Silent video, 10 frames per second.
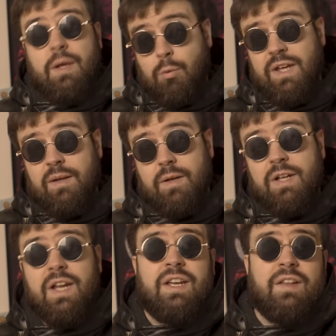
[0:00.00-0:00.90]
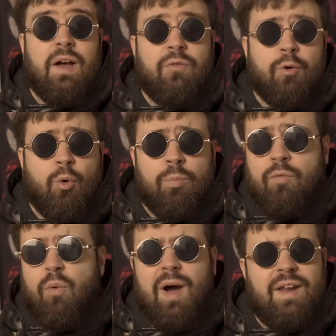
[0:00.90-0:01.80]
Et oui, les cadavres que l'on peut
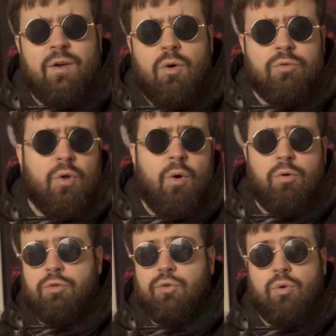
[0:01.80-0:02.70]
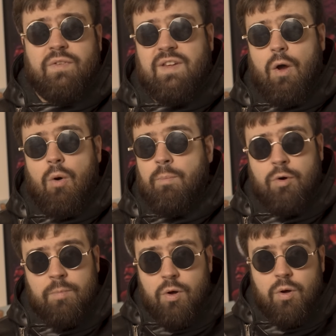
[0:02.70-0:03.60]
voir à l'écran dans Orozco di
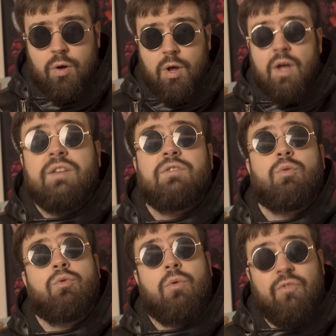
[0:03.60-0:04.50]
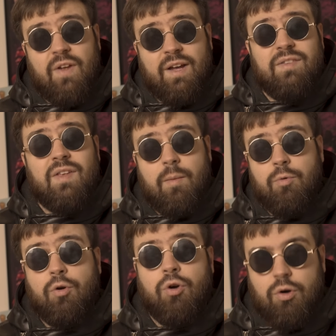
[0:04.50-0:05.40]
Embalmer sont de
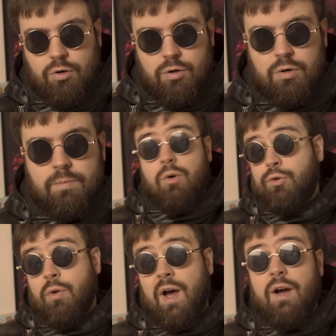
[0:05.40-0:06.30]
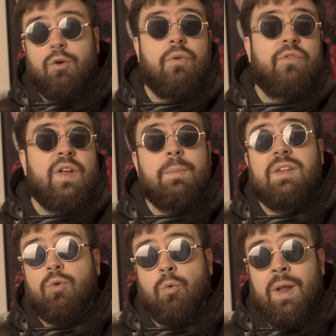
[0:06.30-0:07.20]
véritables corps. En cela, le film est
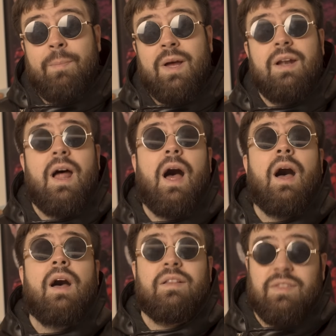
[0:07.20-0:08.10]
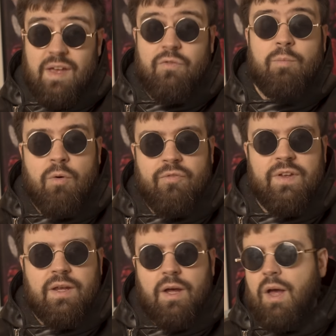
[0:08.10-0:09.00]
ce qu'on appelle un death
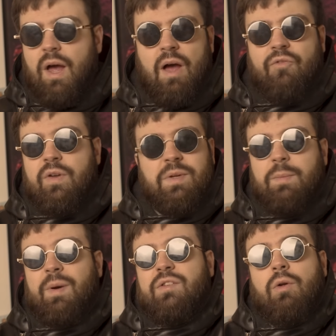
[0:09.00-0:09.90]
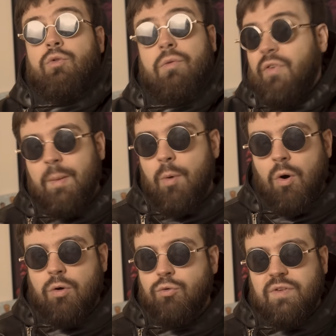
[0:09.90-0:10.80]
movie, un film qui présente de vrais
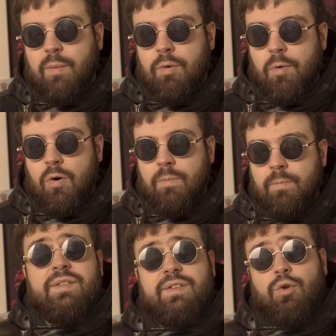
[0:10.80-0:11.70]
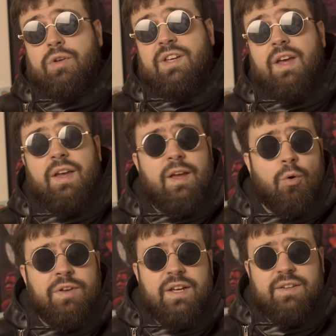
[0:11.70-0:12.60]
morts, tout simplement. Ce qui est
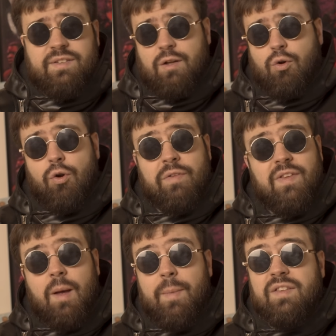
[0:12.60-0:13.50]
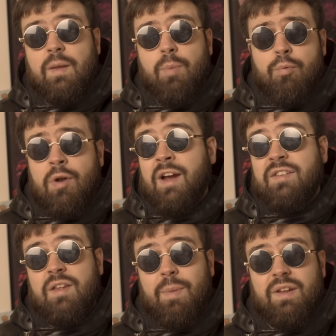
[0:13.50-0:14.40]
ironique, c'est que le terme a été
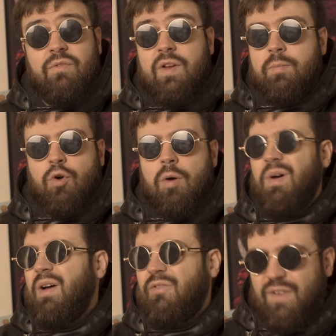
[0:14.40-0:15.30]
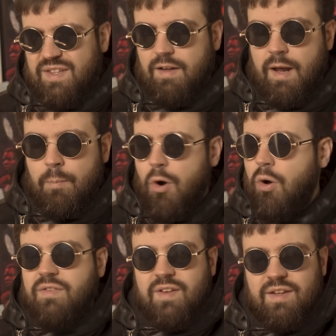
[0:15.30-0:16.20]
popularisé par des films comme Face à la
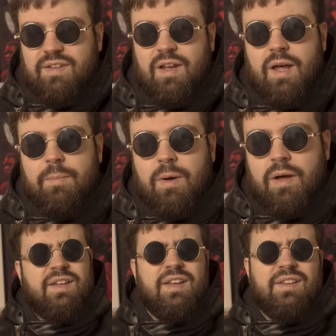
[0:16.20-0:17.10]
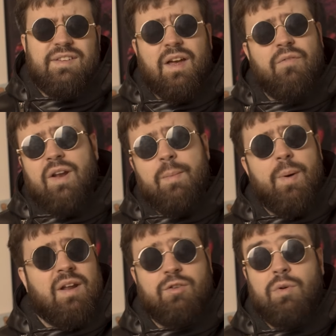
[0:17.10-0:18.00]
mort, très célèbre, qui s'est révélé
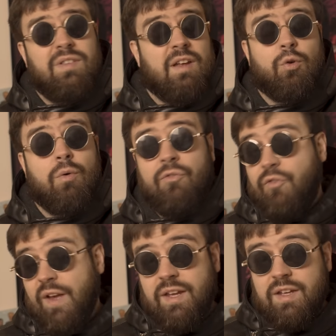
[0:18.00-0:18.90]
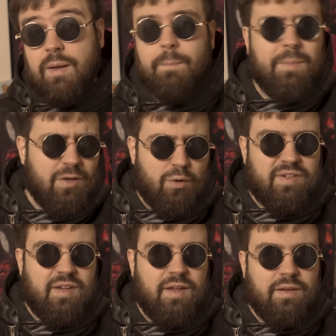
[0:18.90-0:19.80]
par la suite être fake, mis en
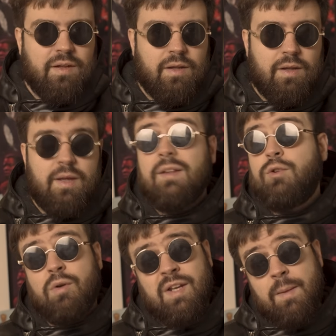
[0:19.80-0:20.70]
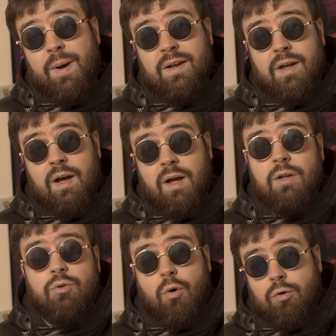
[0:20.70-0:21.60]
scène. Ce qui n'est pas le cas
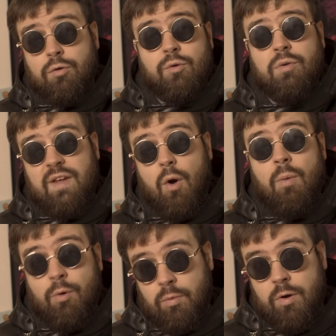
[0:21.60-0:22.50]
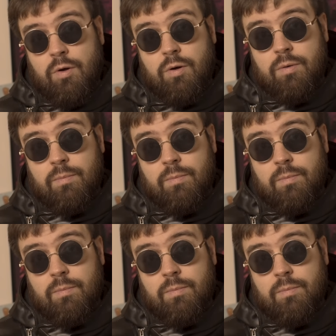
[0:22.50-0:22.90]
de Orozco di Embalmer.